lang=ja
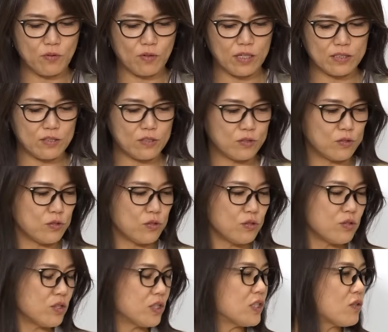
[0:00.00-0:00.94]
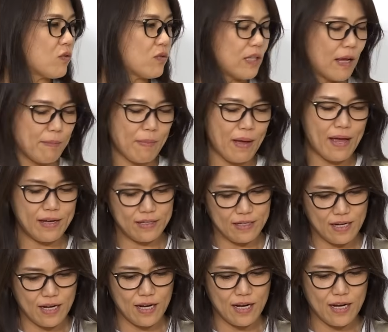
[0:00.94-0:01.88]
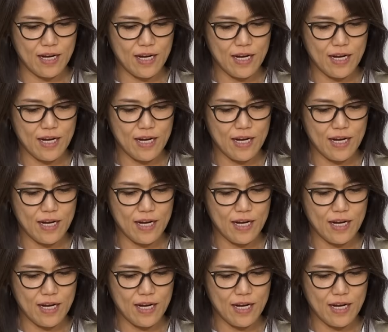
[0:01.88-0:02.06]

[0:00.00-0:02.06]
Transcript: とかっていう数字の名前に